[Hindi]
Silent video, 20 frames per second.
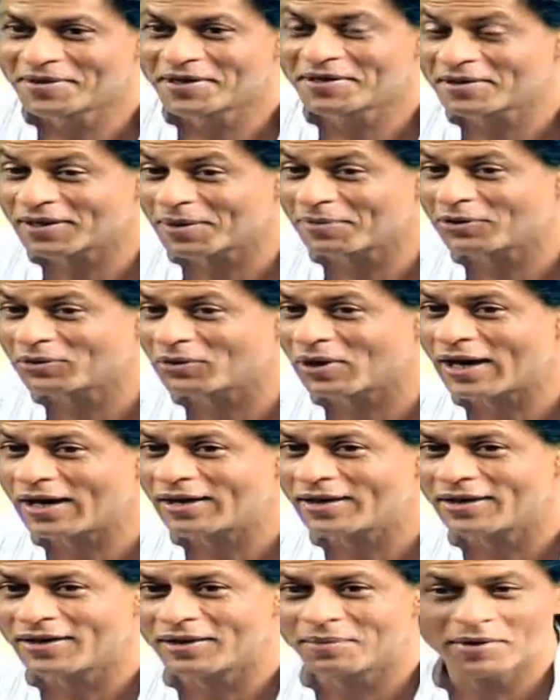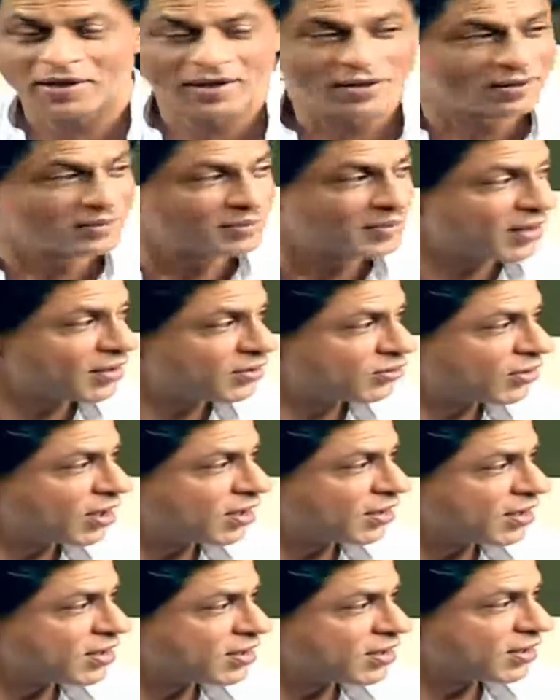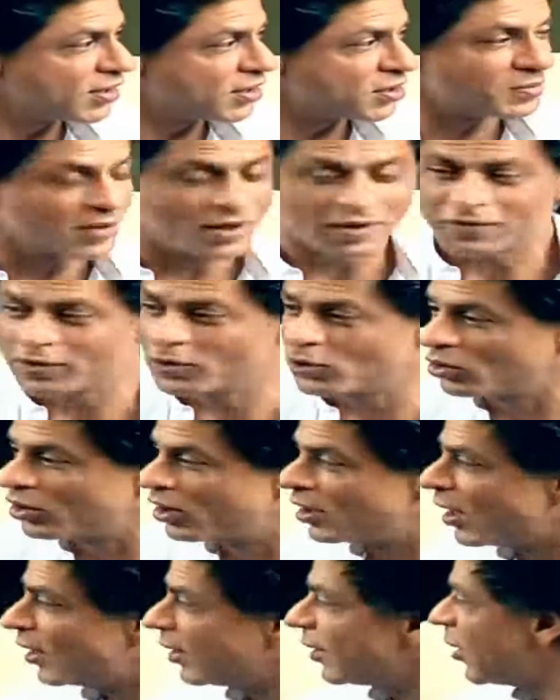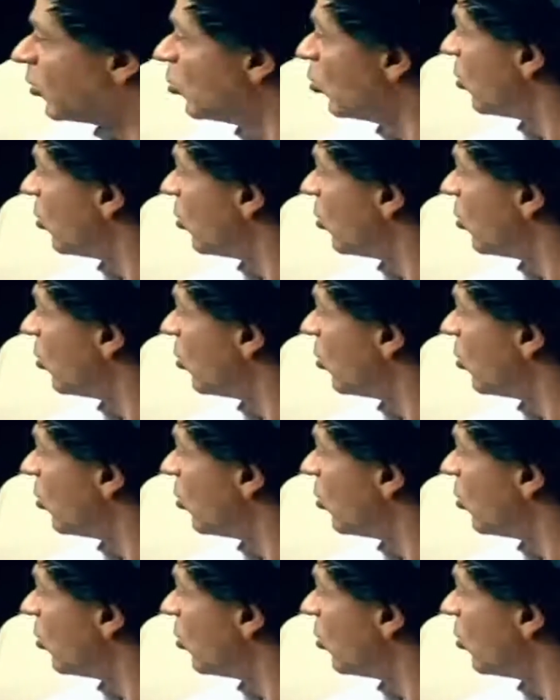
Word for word: अभी अभी तो आया नहीं है मैंने मैंने सुना टी सीरीज में ये विनोद ने डाल दिया